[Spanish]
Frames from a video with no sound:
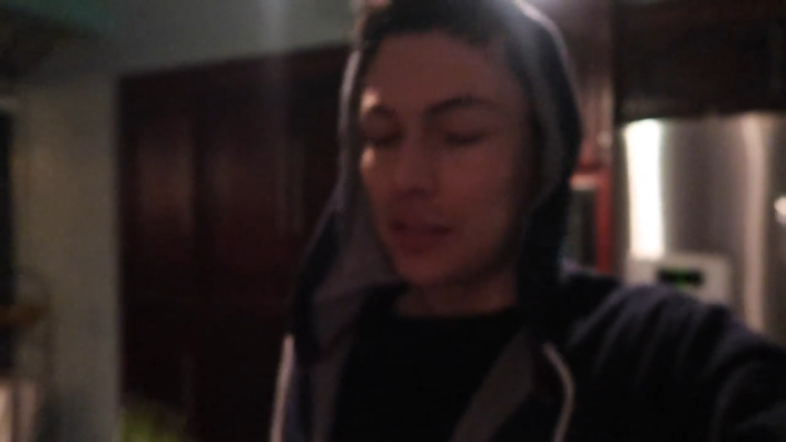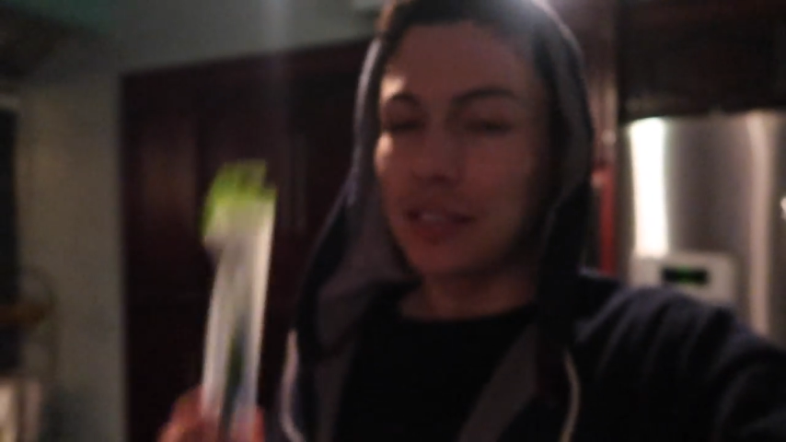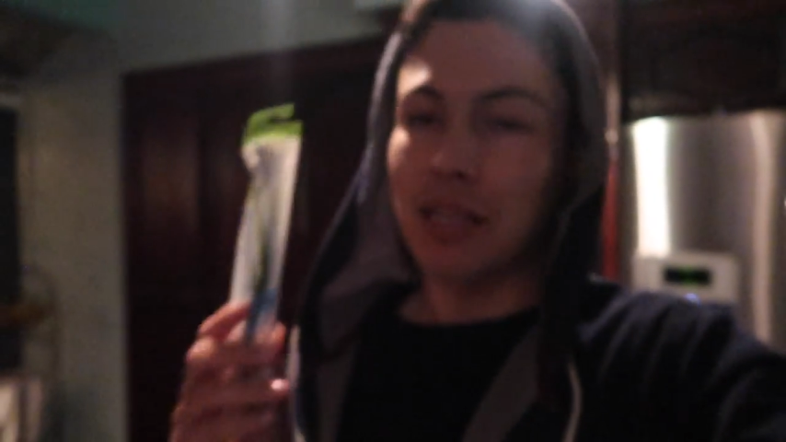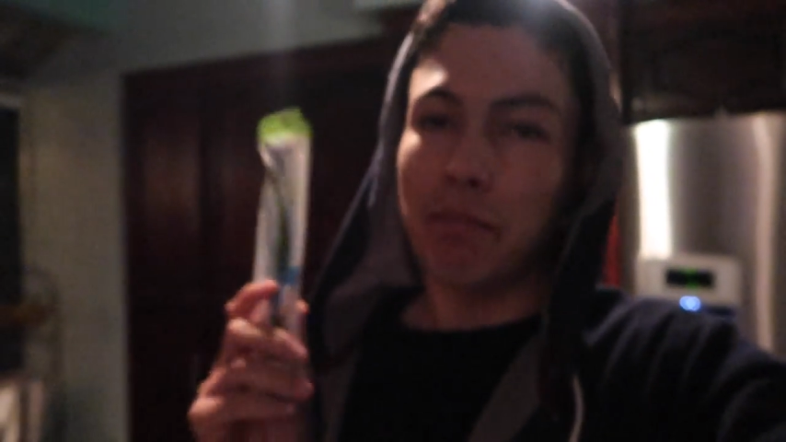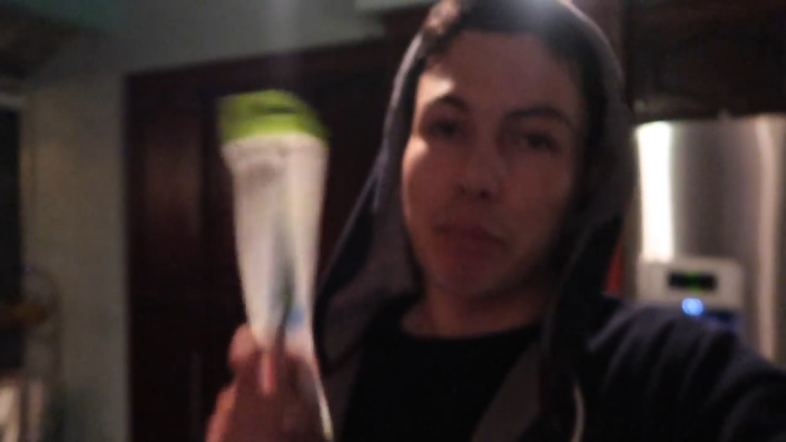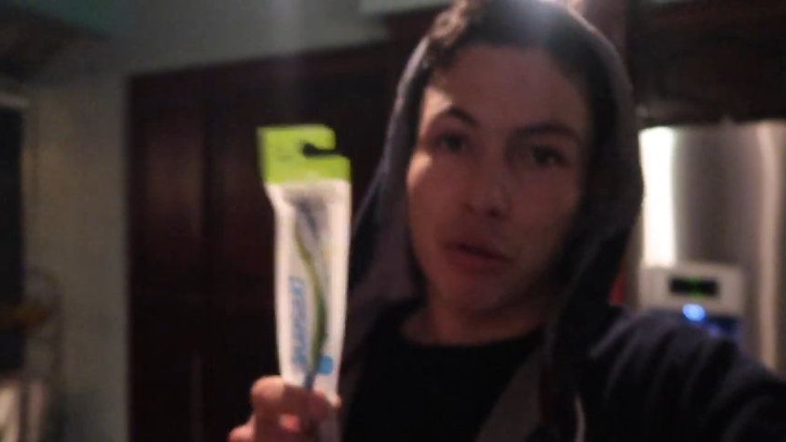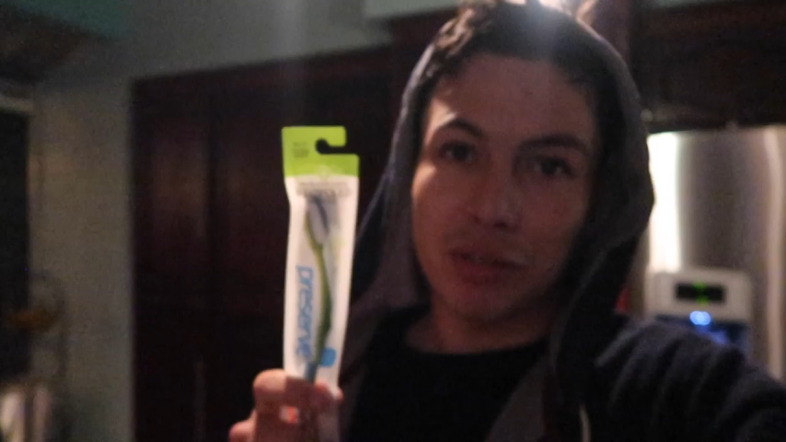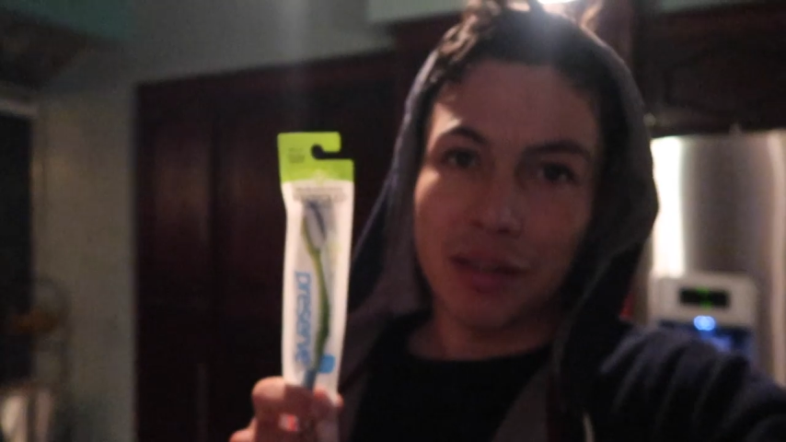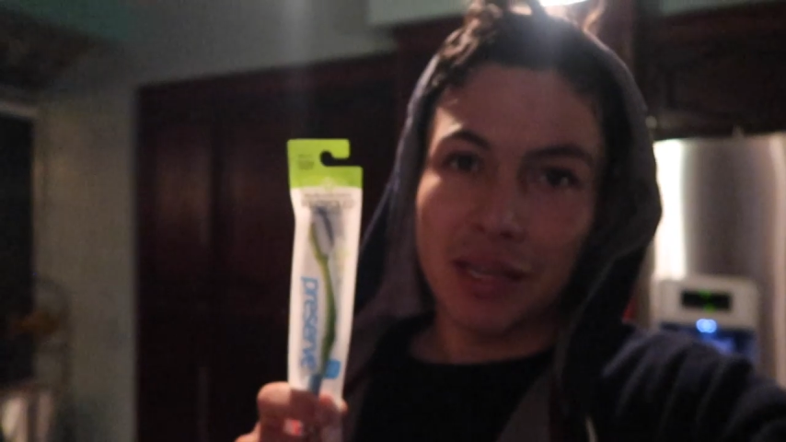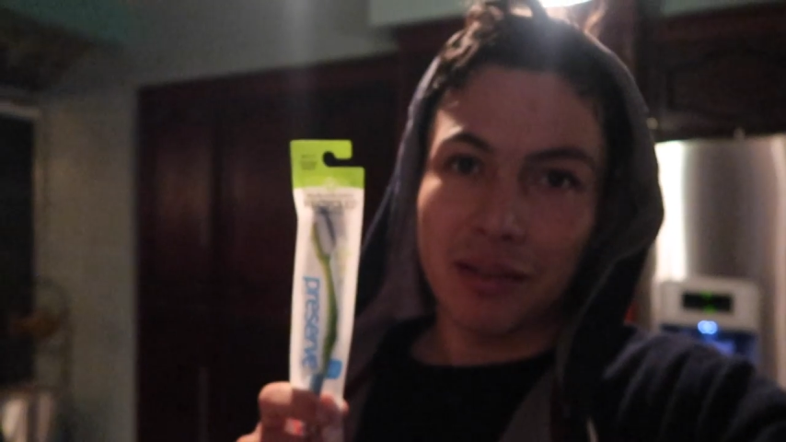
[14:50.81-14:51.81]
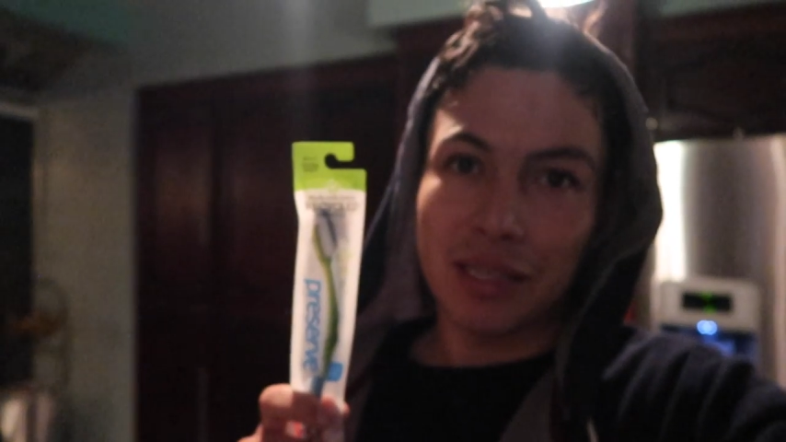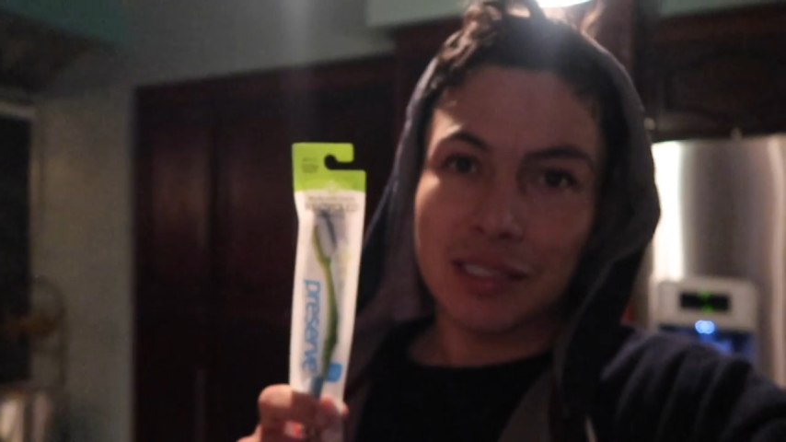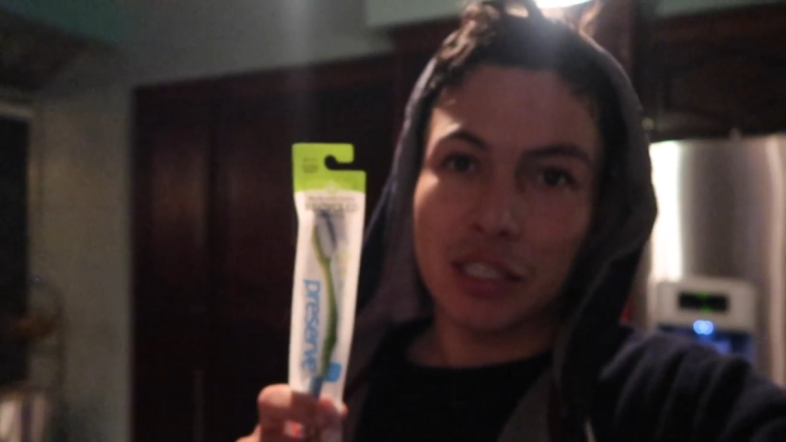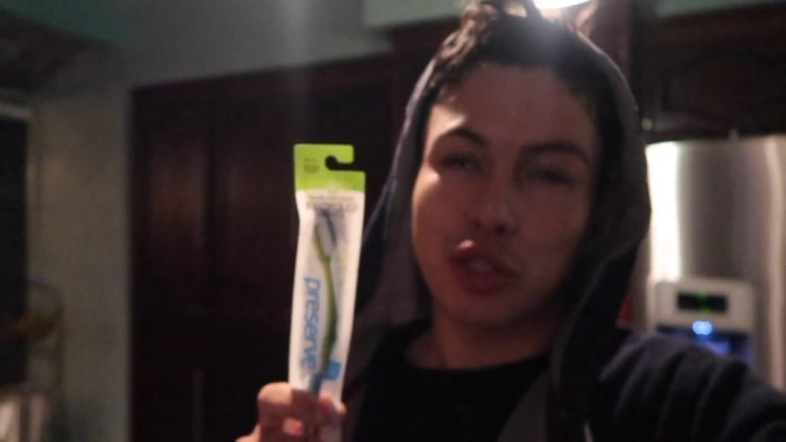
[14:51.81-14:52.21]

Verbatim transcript: cepillos de dientes